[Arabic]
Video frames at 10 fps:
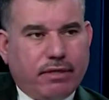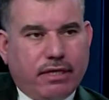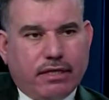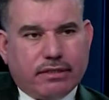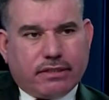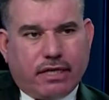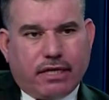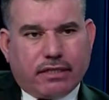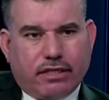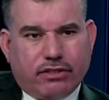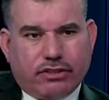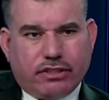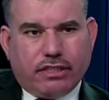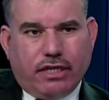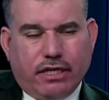صار
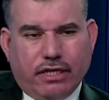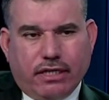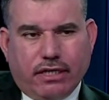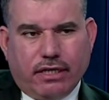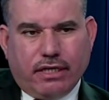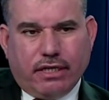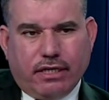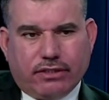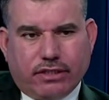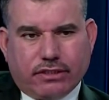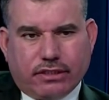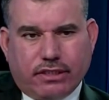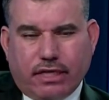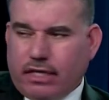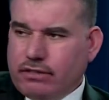ترشيح
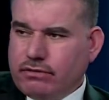للشخصيات